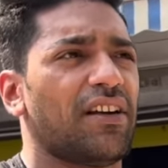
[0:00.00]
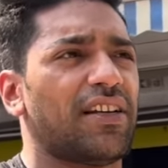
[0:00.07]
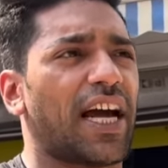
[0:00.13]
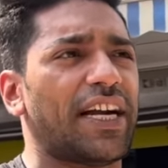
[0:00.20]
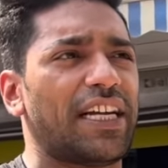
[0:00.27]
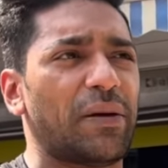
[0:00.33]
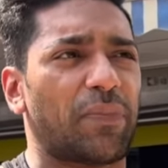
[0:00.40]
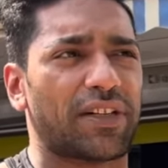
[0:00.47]

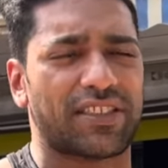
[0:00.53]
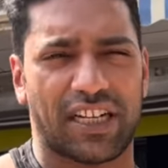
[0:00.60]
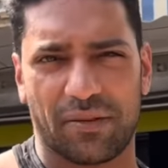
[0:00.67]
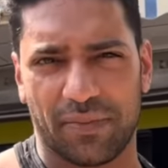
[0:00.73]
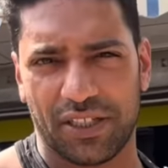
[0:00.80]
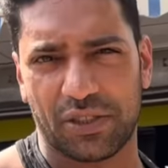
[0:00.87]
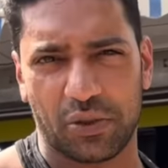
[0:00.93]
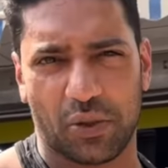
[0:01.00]
90 परसेंट
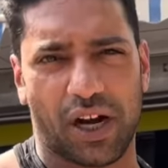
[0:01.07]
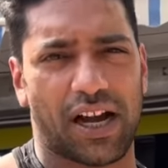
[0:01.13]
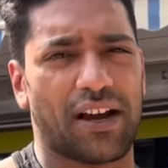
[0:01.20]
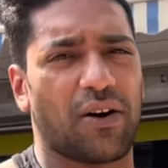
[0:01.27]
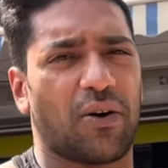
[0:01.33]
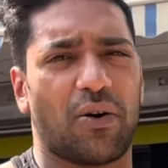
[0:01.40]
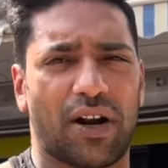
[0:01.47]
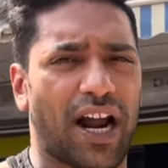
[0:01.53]
बन चुका है
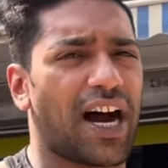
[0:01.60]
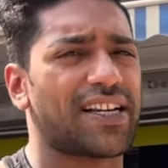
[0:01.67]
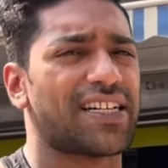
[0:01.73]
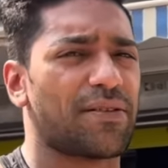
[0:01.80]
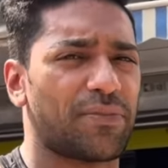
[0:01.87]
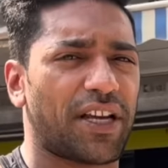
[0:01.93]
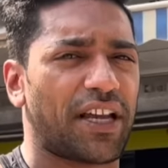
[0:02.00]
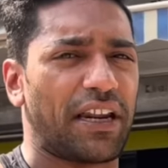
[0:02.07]
और आज
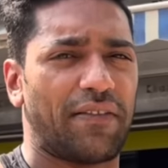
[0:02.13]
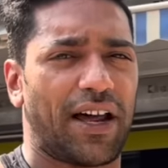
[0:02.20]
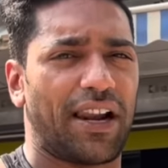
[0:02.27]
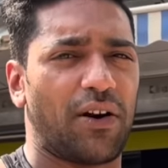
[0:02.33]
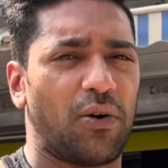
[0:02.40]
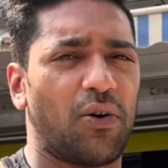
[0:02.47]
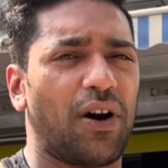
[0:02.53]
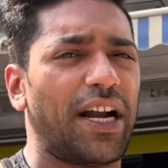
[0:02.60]
आप देखने वाले
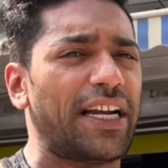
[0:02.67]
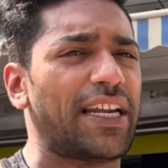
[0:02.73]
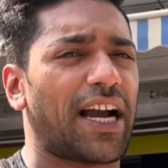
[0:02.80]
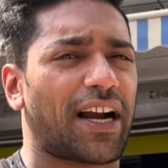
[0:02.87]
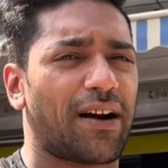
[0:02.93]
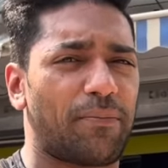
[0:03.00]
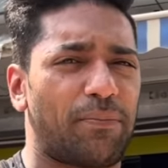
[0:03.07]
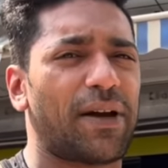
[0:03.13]
हो इंडिया
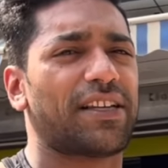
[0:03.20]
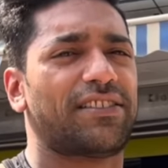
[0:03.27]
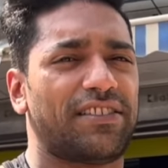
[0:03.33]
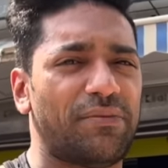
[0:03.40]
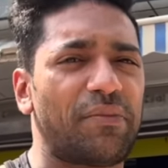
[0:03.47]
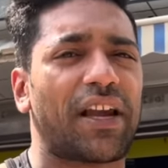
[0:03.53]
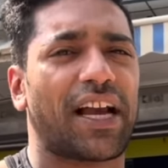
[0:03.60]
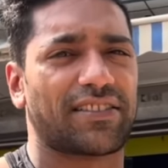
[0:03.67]
का बेस्ट
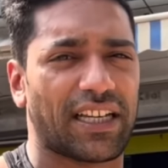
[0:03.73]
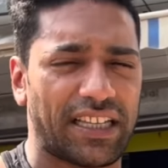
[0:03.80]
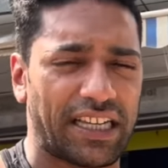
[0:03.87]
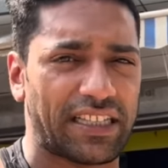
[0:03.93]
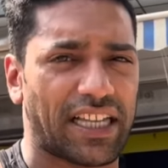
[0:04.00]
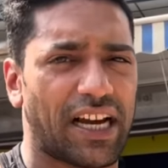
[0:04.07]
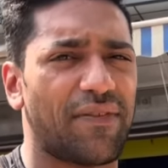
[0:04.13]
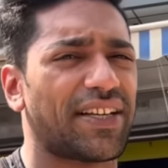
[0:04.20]
जिम कैसा
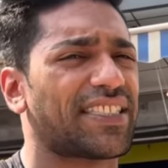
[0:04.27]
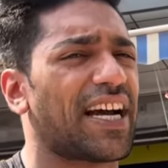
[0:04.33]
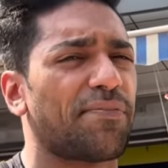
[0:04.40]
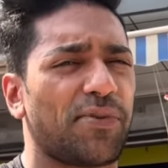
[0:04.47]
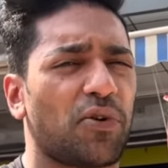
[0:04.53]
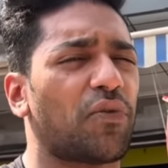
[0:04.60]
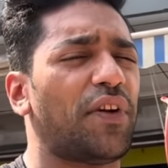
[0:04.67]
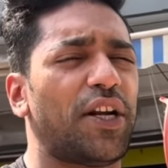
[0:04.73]
दिखता है वैसे आप
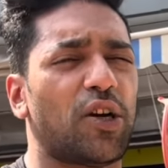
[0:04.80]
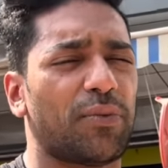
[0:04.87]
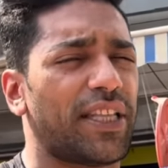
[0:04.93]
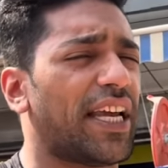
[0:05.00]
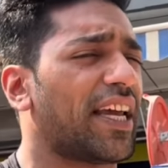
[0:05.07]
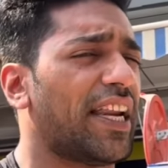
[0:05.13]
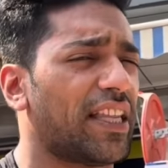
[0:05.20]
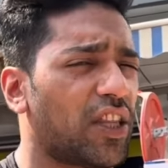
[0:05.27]
लोग वीडियो में
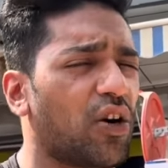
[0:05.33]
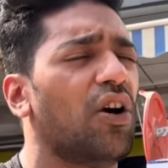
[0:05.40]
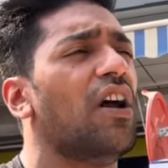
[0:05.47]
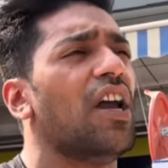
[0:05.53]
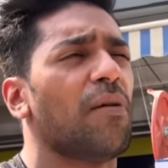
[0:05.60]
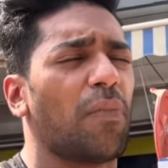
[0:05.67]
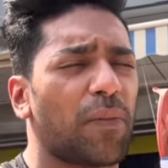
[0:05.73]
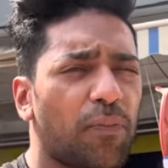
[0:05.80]
देख लेते हो
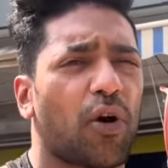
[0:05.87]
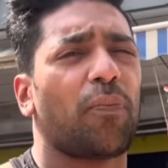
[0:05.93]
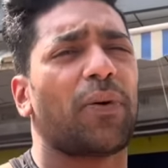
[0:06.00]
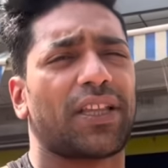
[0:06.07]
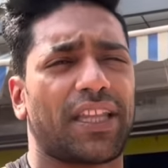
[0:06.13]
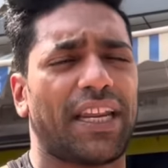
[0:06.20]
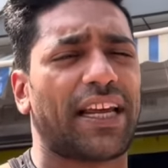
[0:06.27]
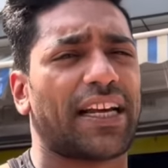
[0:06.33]
बट प्रॉपर
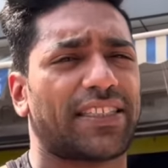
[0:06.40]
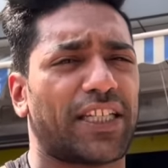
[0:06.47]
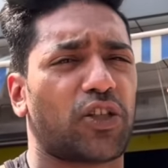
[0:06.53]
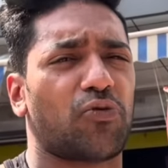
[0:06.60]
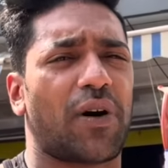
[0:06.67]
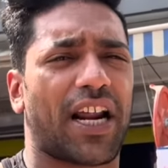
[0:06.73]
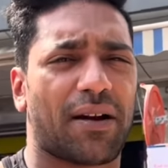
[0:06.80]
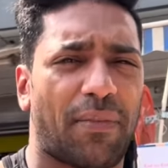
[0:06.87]
तरीके से
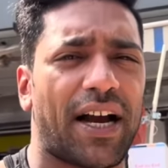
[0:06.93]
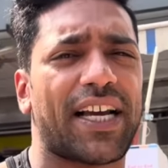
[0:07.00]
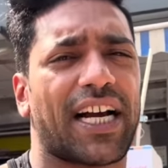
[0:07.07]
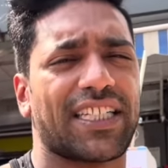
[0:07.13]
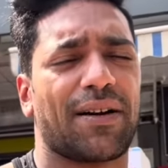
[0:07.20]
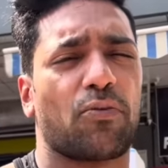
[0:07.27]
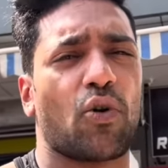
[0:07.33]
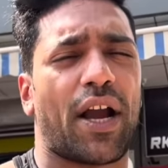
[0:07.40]
तुम्हारा भाई
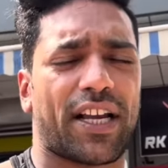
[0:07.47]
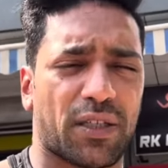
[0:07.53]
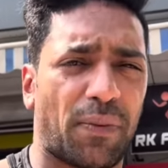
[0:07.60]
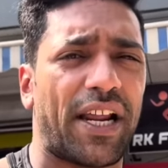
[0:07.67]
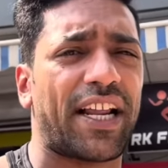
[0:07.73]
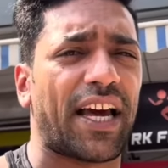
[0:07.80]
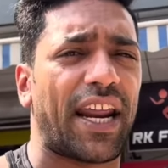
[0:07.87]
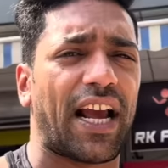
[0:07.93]
आज आपको
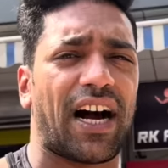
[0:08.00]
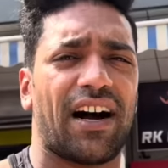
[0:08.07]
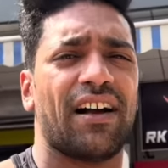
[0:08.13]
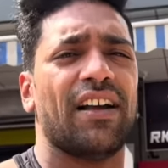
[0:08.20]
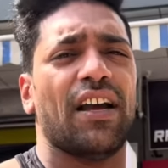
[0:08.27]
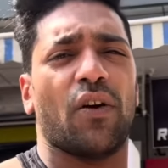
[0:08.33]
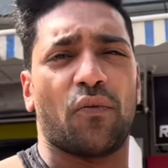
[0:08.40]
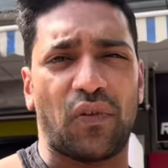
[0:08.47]
एक्सप्लेन करेगा
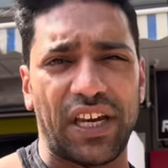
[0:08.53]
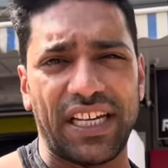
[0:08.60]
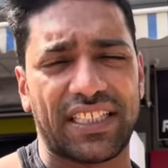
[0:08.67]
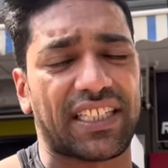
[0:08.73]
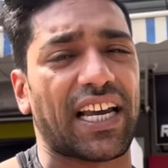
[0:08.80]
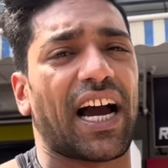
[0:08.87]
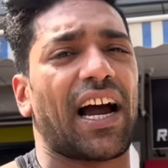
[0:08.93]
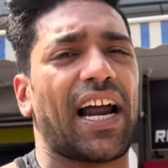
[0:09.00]
फीस
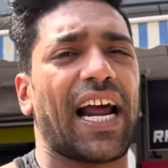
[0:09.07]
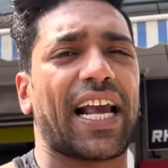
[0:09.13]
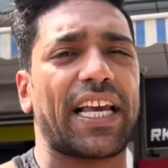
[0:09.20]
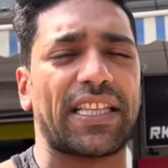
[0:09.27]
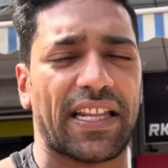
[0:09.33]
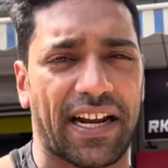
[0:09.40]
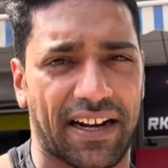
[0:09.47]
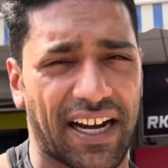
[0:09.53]
क्या है
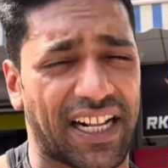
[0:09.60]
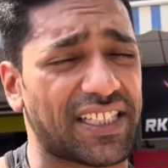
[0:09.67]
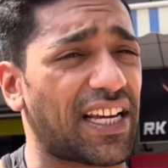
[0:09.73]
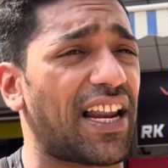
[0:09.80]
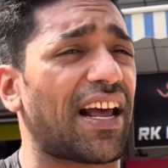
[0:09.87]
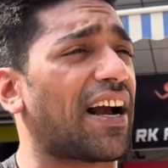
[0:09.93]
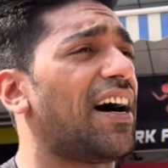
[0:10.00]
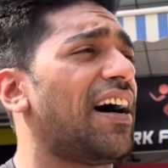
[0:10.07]
कितना खर्चा
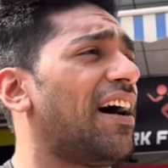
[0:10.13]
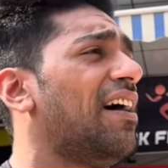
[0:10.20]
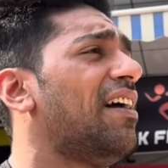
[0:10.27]
लगा